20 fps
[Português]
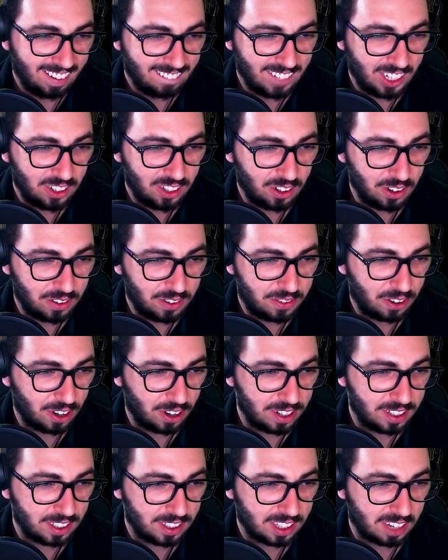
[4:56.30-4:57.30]
Mano, o
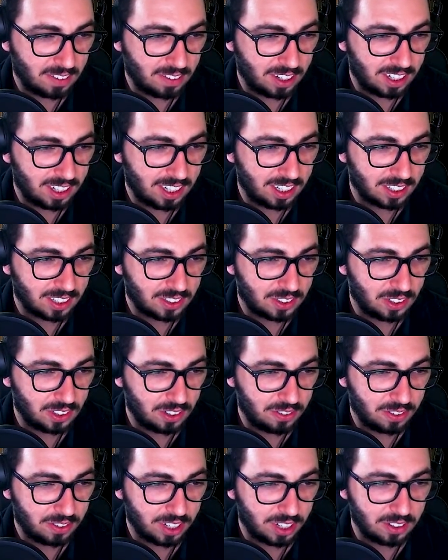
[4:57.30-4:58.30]
Force tava
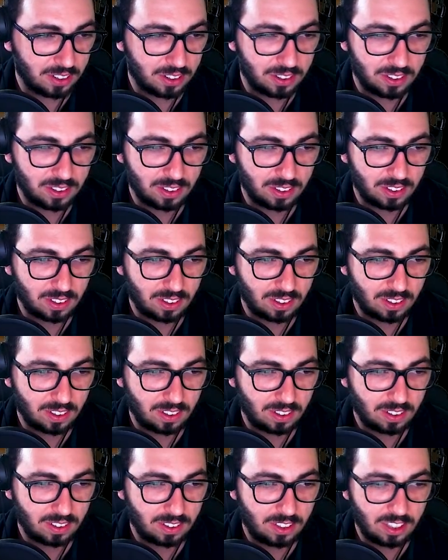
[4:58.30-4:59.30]
sofrendo
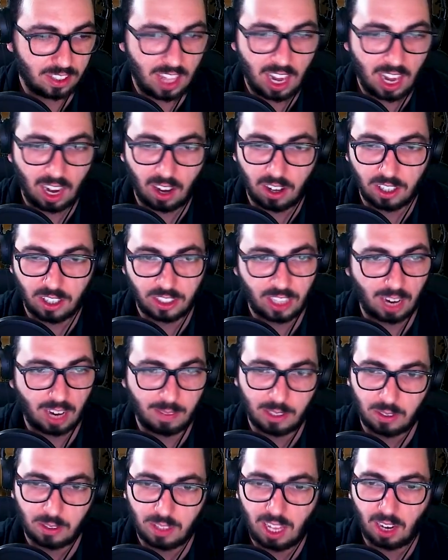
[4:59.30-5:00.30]
de The Lost. Ah,
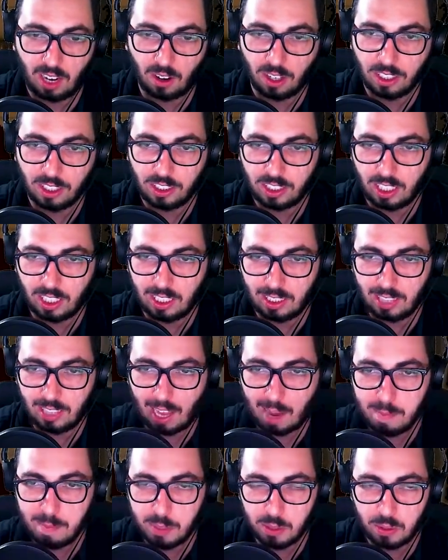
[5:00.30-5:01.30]
mas o The Lost, ele tá
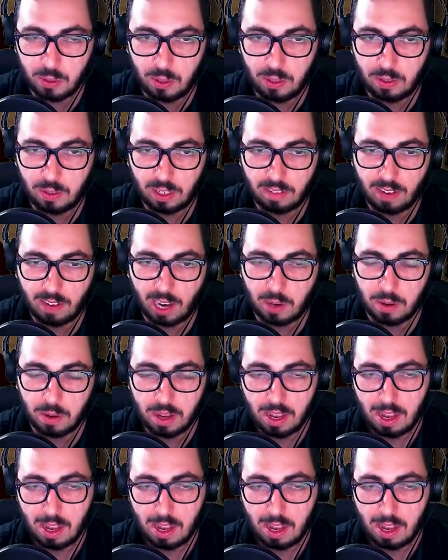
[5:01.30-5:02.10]
absurdo, né, velho?